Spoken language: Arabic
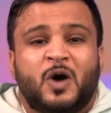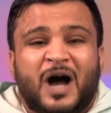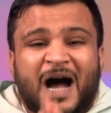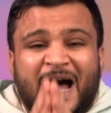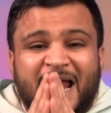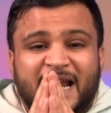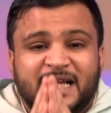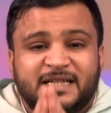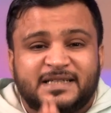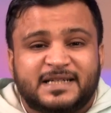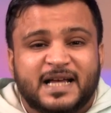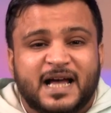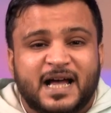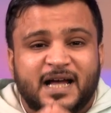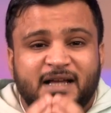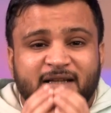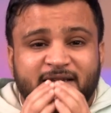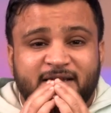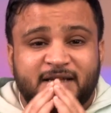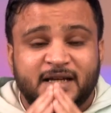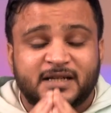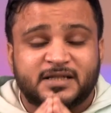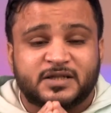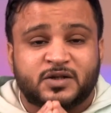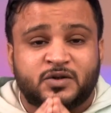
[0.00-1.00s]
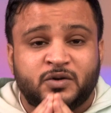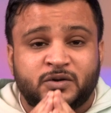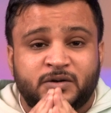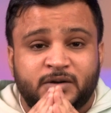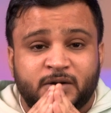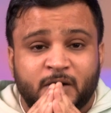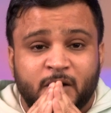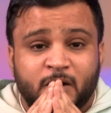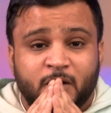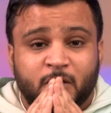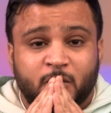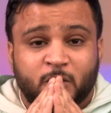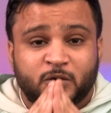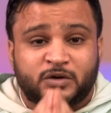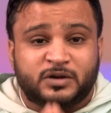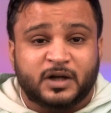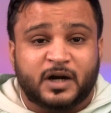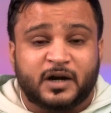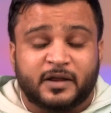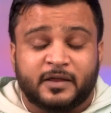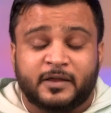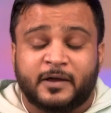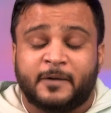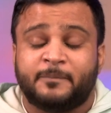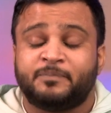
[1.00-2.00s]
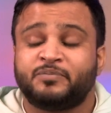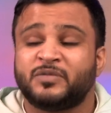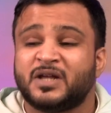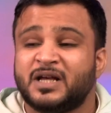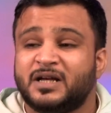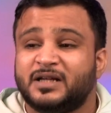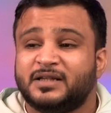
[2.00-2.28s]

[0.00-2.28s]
علشان تسكت وترضى